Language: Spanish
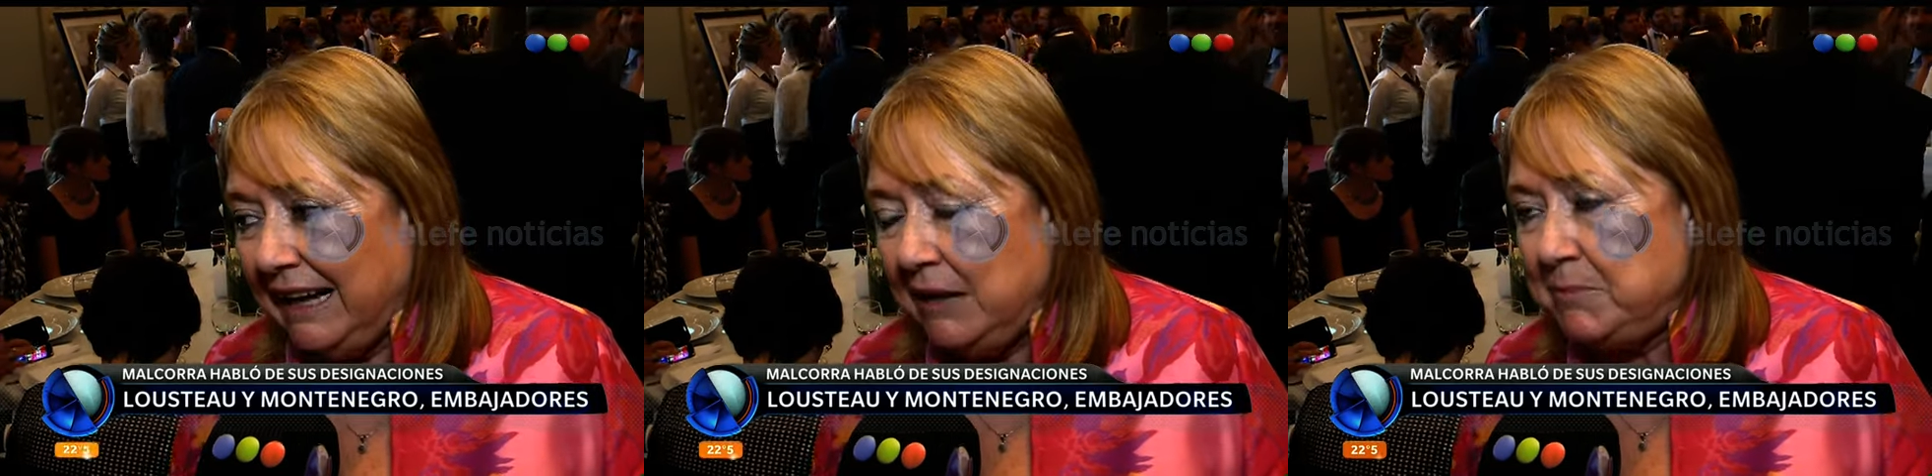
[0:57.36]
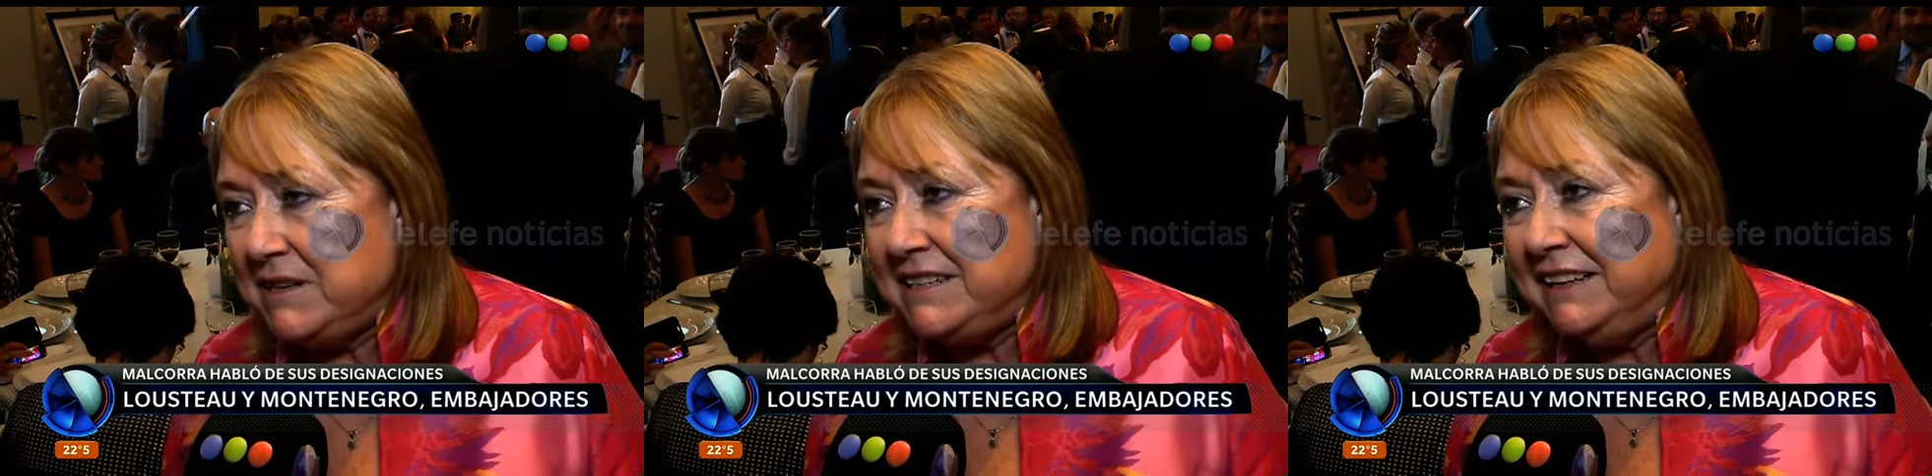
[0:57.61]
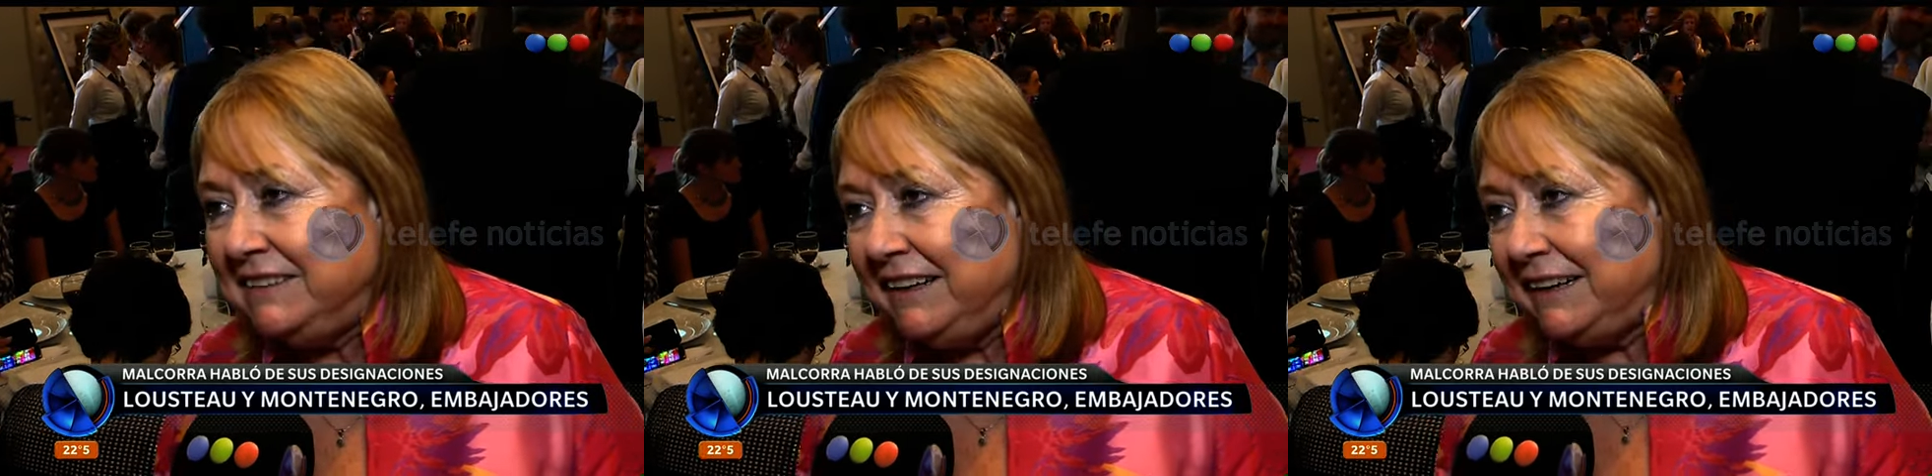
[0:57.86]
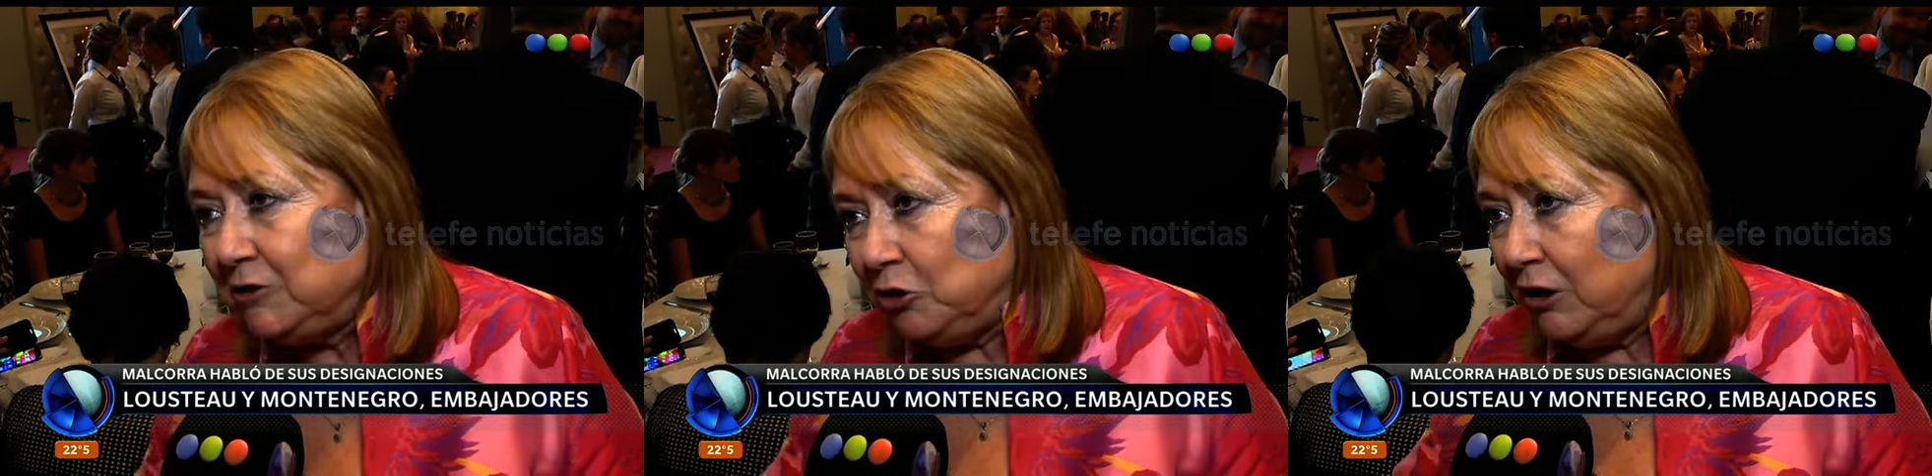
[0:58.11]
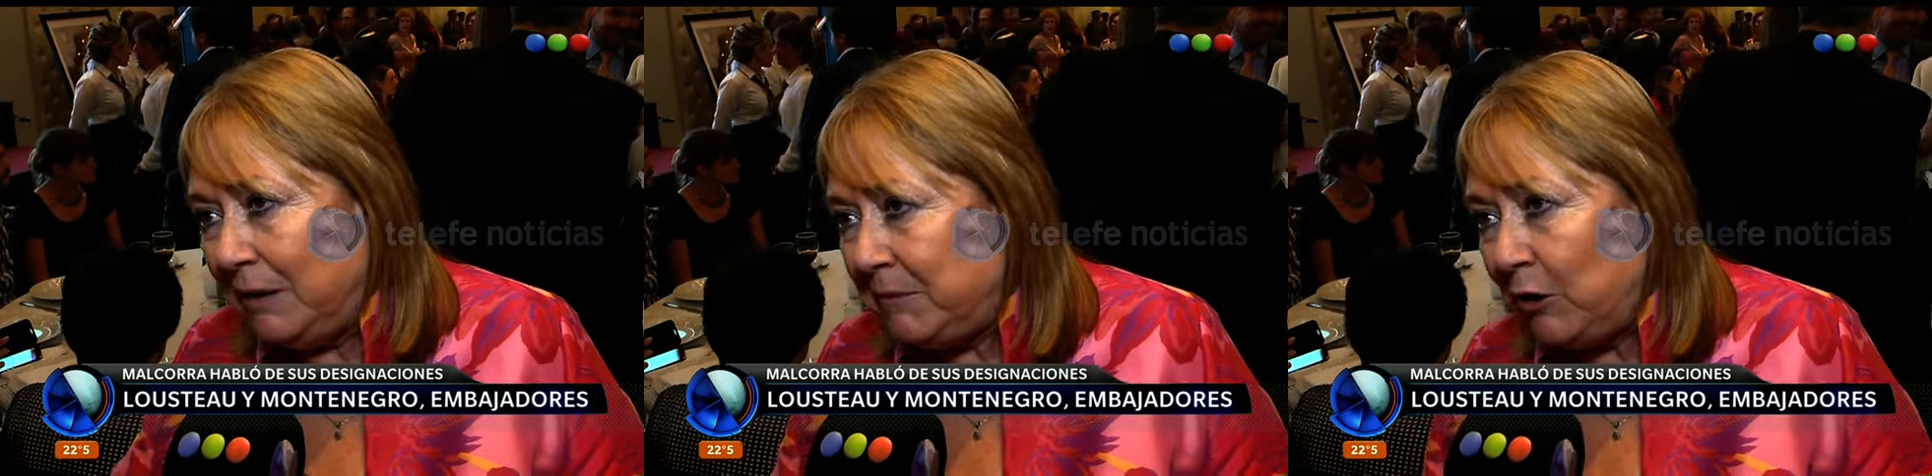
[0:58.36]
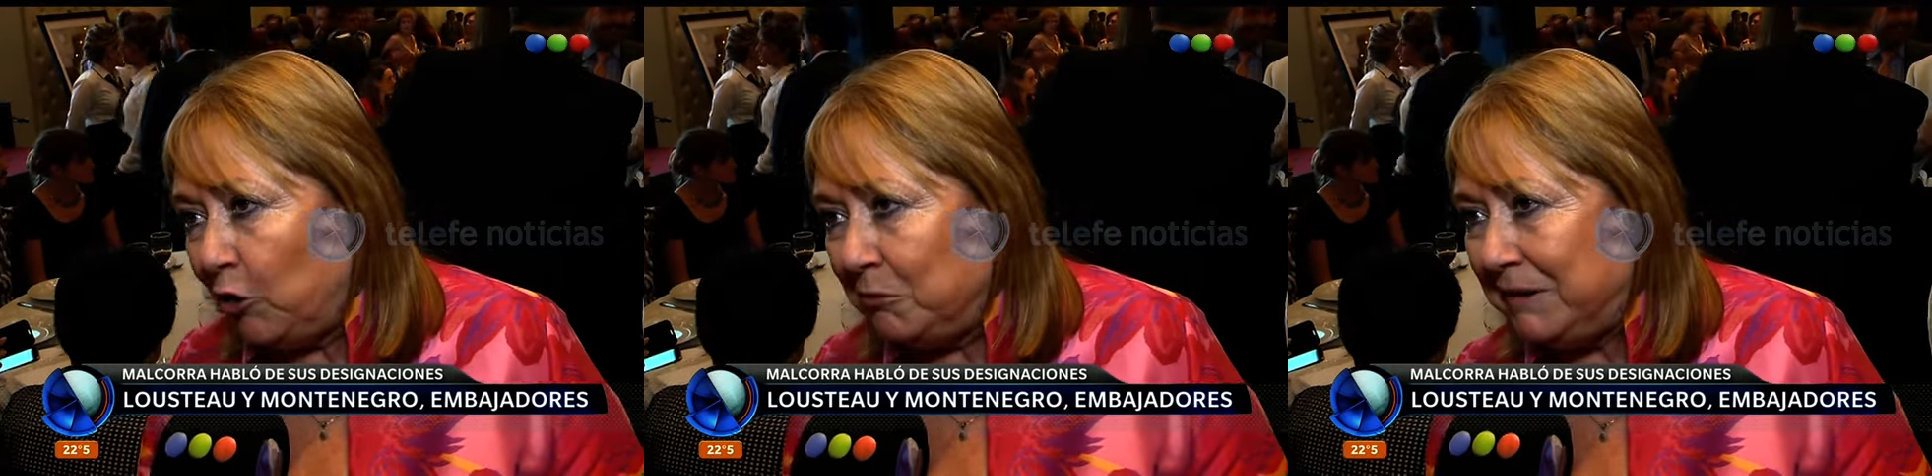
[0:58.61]
al presidente electo de la
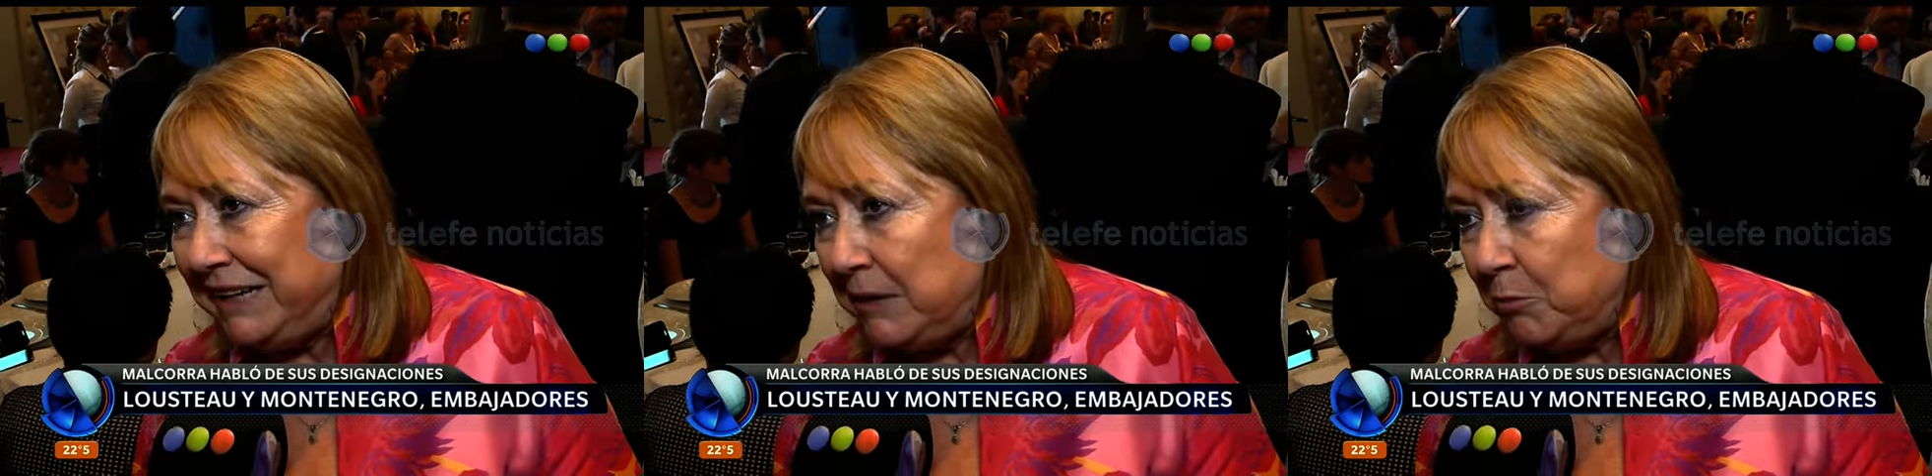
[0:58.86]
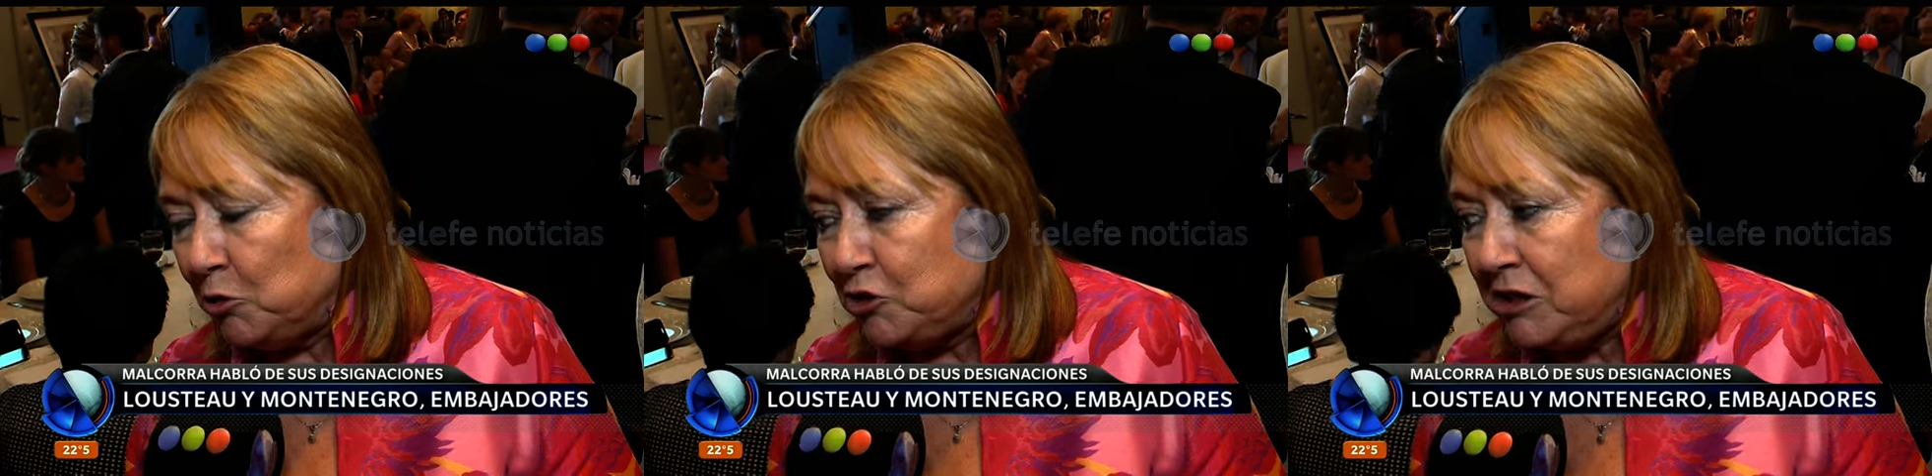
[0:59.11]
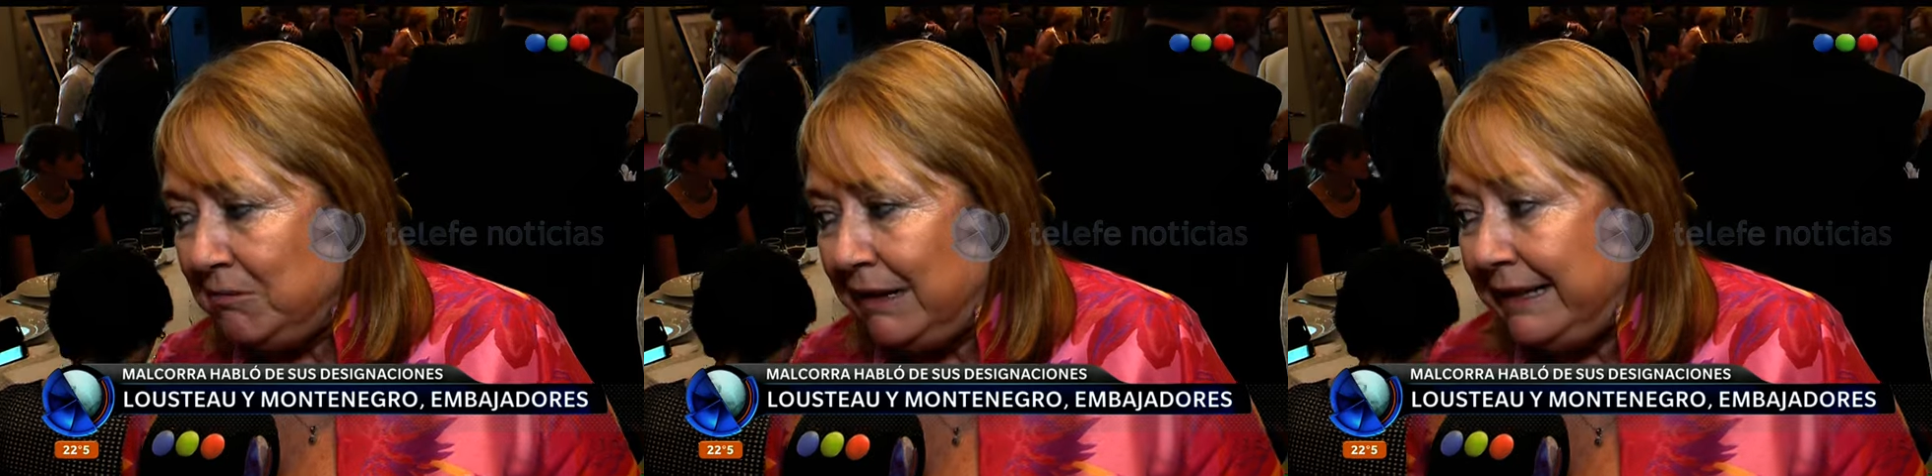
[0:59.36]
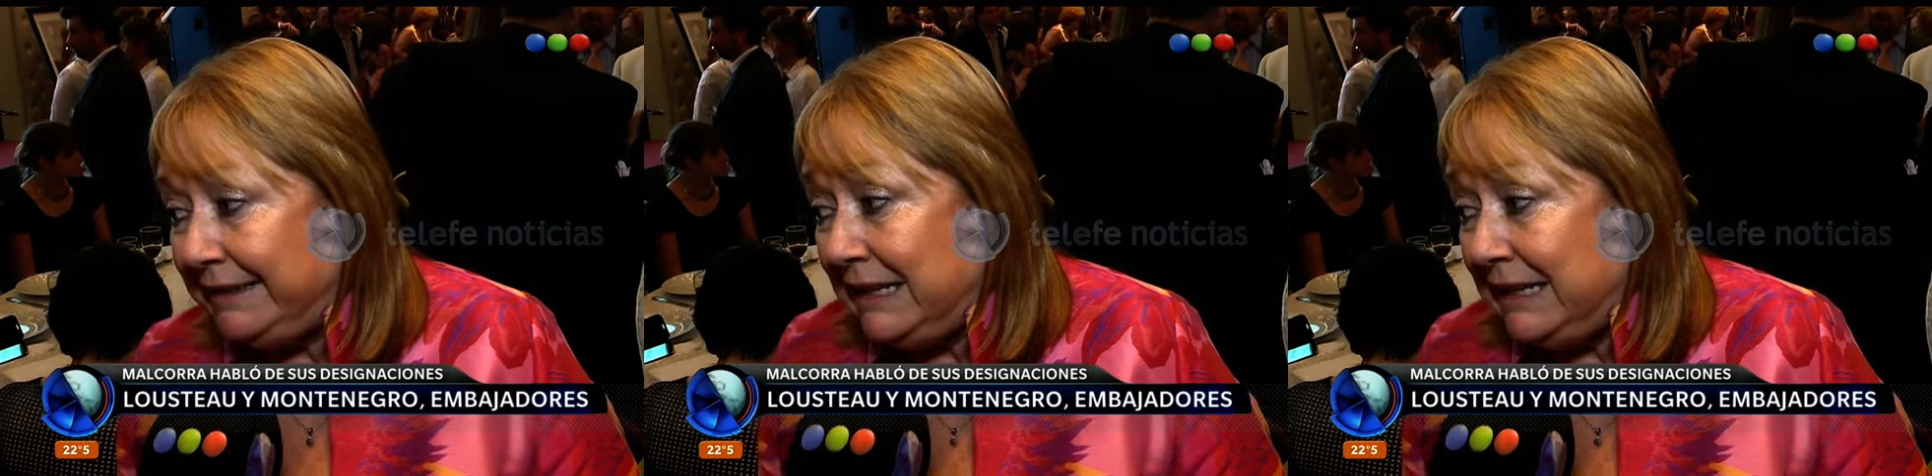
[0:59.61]
mejor manera posible.